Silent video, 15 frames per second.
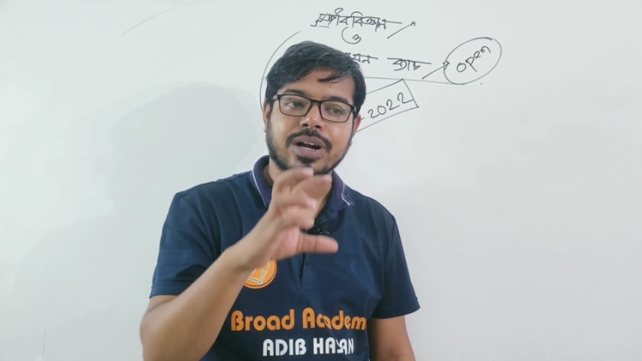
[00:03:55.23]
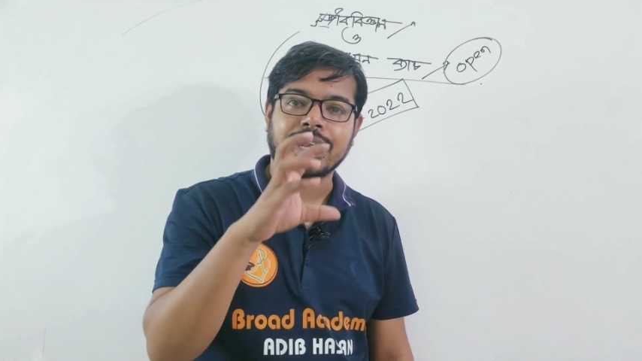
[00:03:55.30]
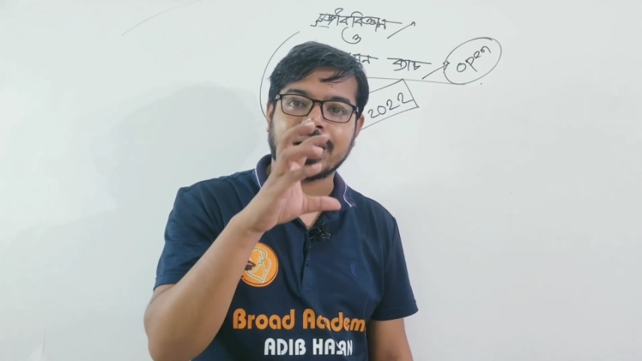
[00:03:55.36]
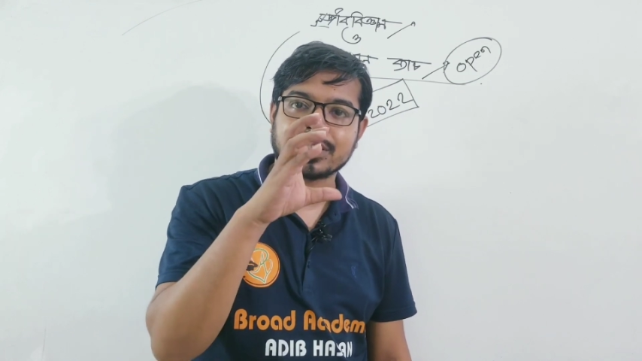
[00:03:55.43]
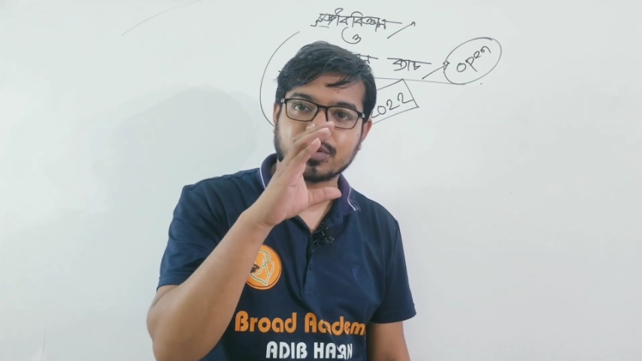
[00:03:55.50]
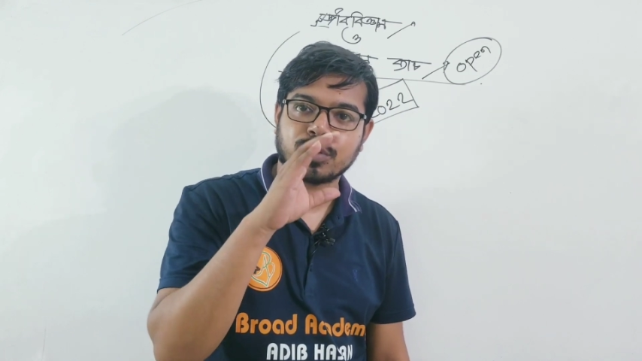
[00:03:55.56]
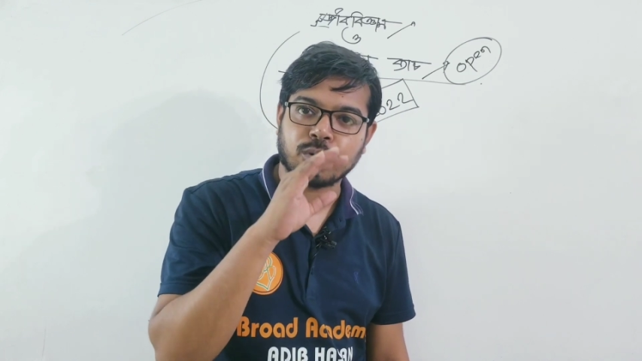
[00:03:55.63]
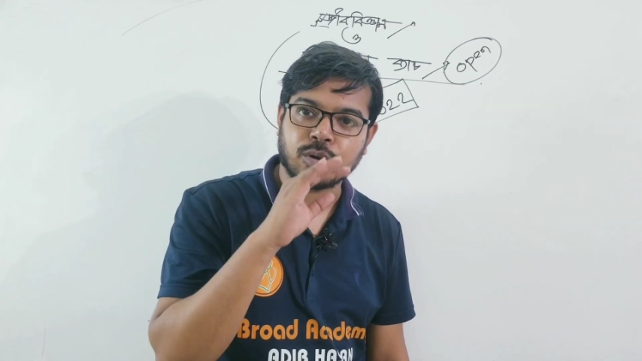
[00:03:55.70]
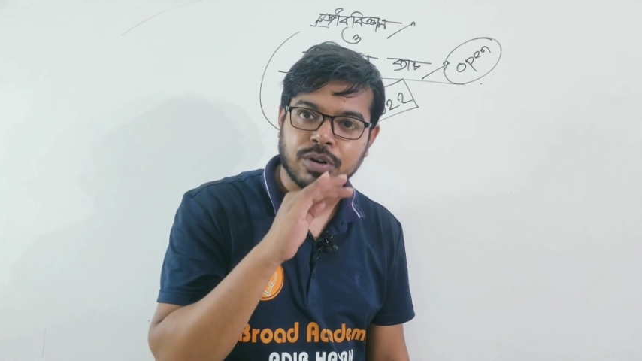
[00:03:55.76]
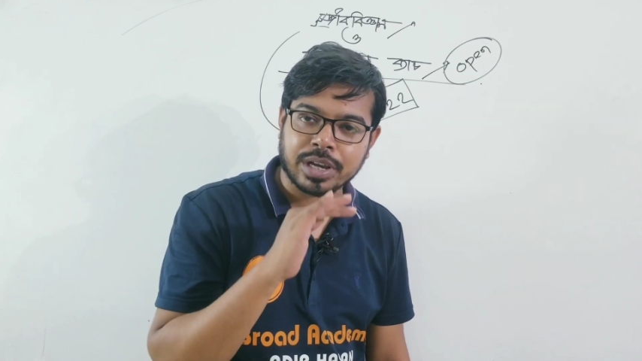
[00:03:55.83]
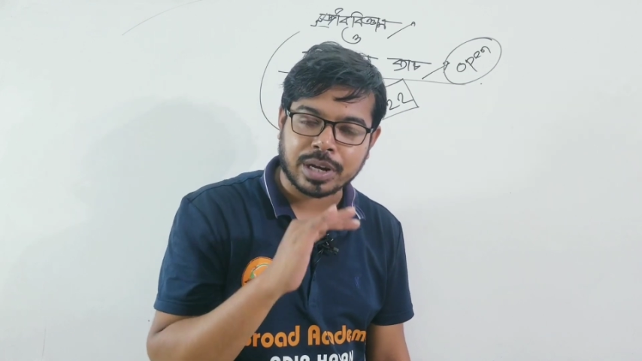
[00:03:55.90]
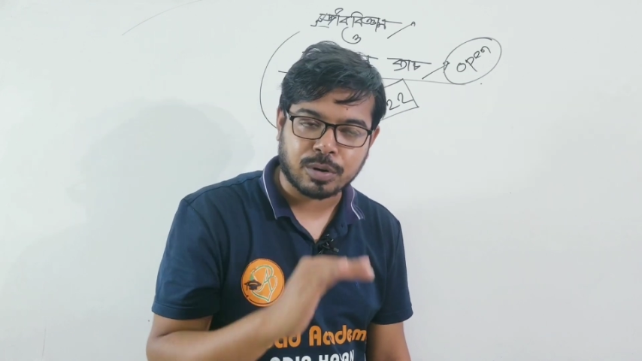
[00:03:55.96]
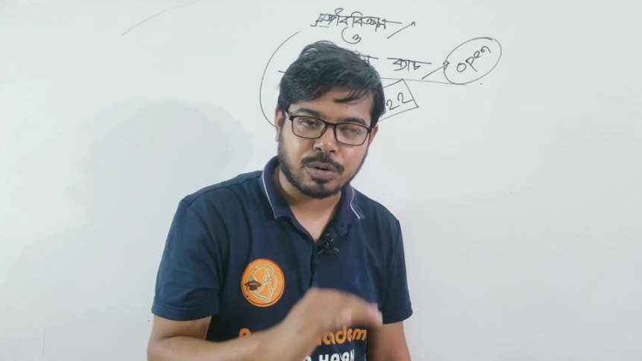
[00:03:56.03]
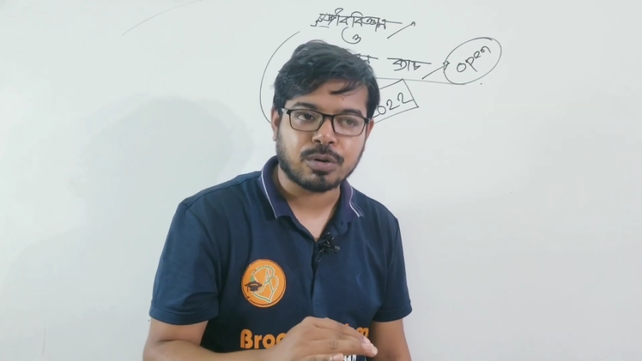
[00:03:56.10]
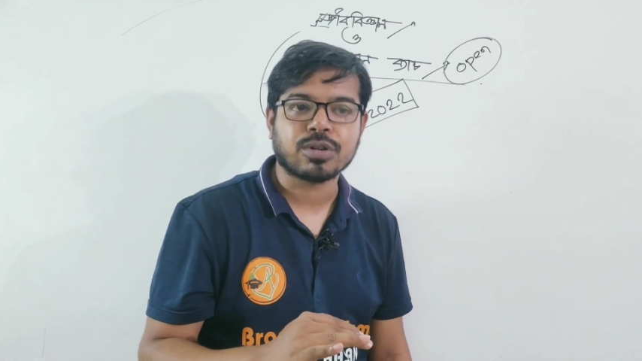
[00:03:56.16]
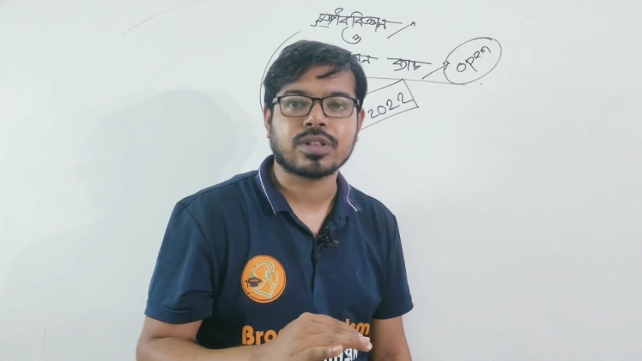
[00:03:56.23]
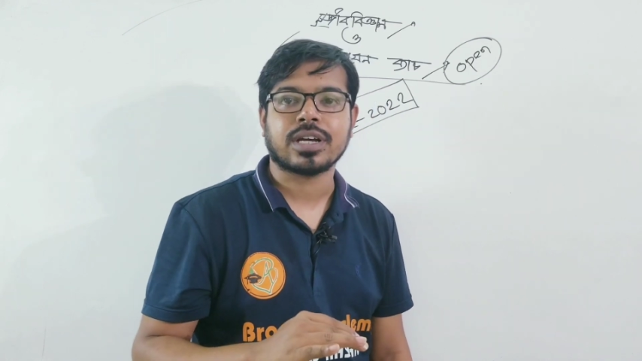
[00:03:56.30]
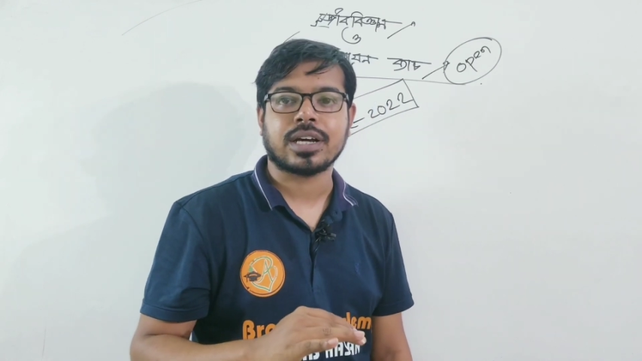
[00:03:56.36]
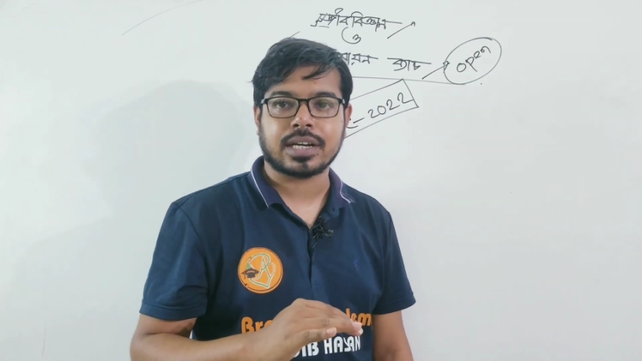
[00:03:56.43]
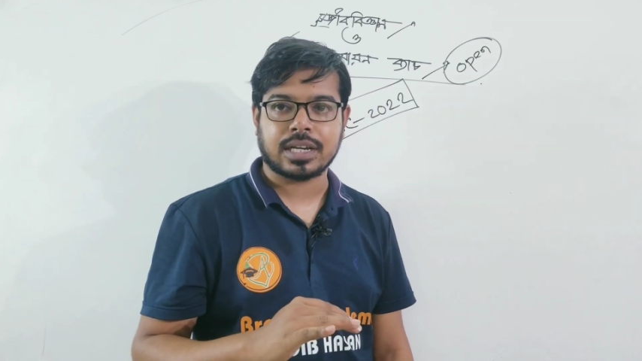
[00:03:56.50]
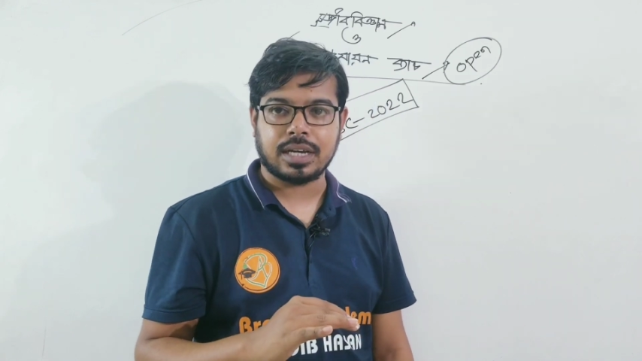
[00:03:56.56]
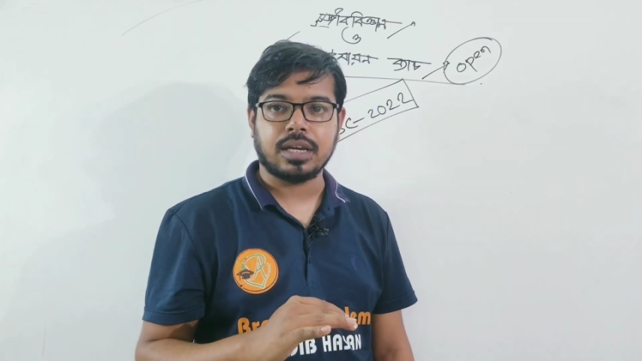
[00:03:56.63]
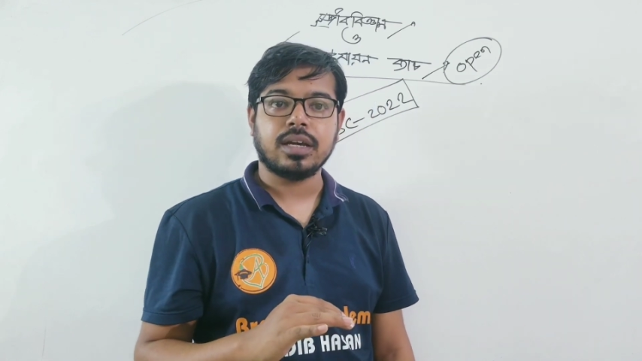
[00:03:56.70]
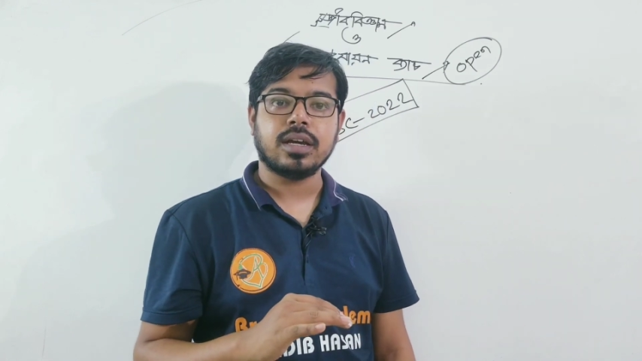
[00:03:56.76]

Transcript: ক্লাসগুলোর রেকর্ড থাকে